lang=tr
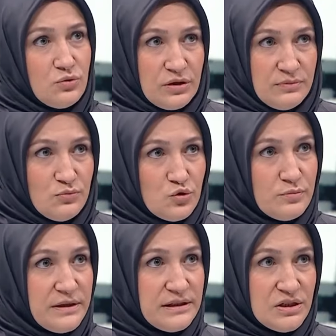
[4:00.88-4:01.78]
önemi,
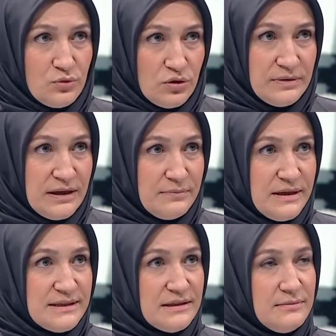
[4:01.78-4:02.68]
Müslümanlık için öneminden
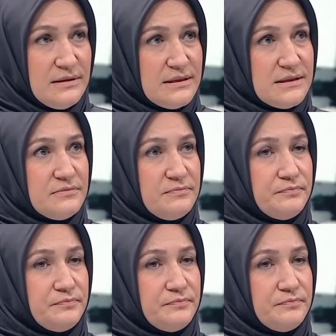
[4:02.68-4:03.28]
bahsedebiliriz.